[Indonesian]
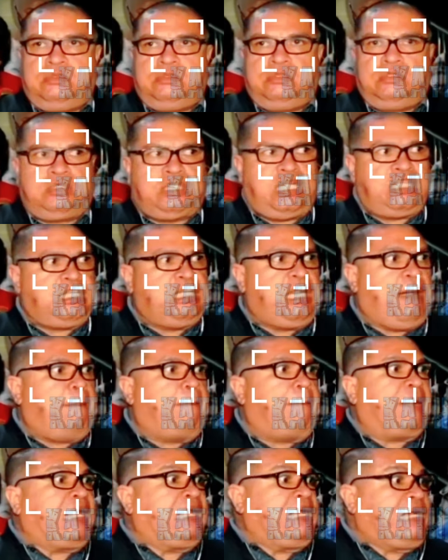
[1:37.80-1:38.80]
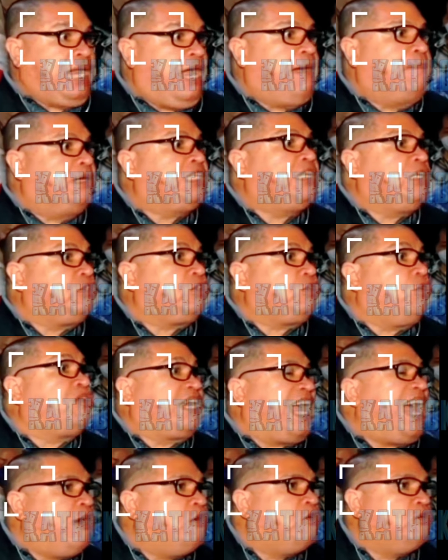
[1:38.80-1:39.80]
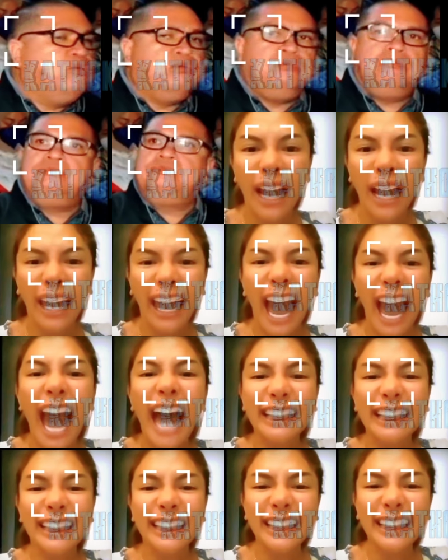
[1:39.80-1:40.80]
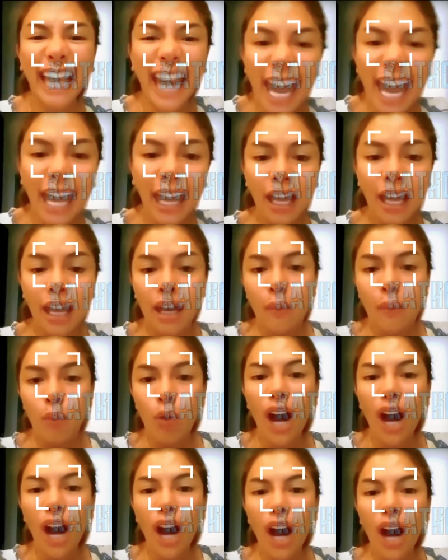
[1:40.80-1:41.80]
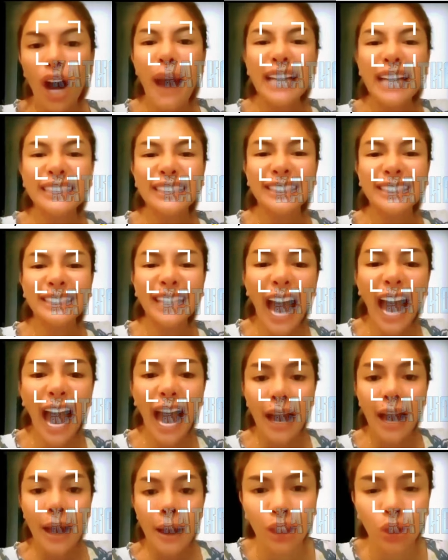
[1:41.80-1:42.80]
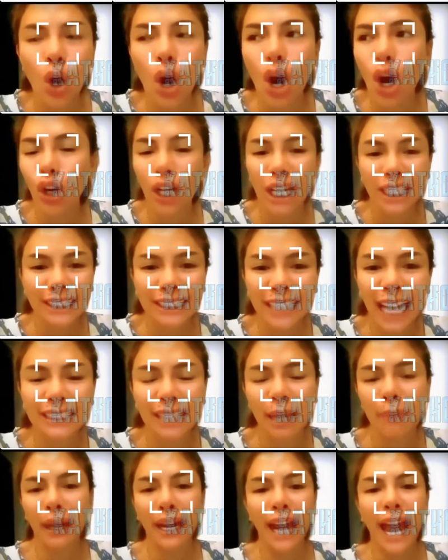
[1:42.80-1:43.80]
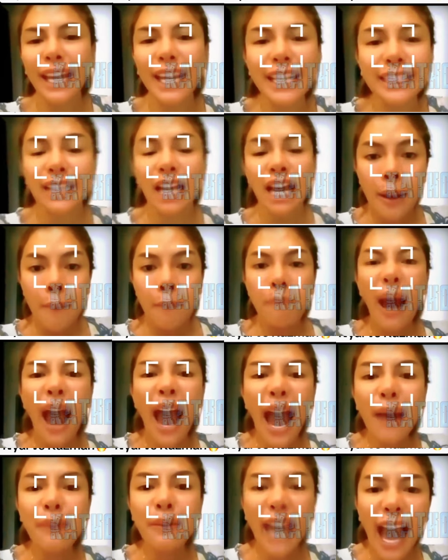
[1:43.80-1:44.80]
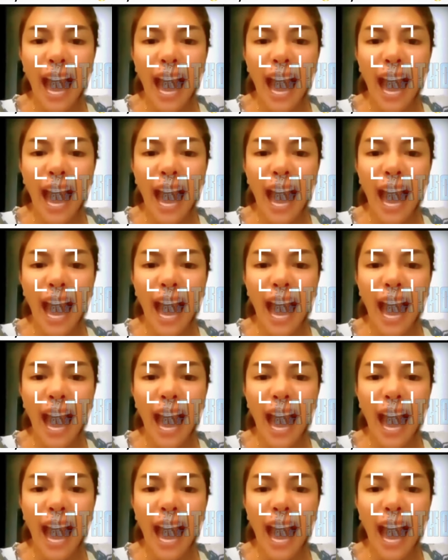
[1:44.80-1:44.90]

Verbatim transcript: Rasman rupanya ketakutan dia diobok-obok oleh Nikita Mirzani padahal ia tidak boleh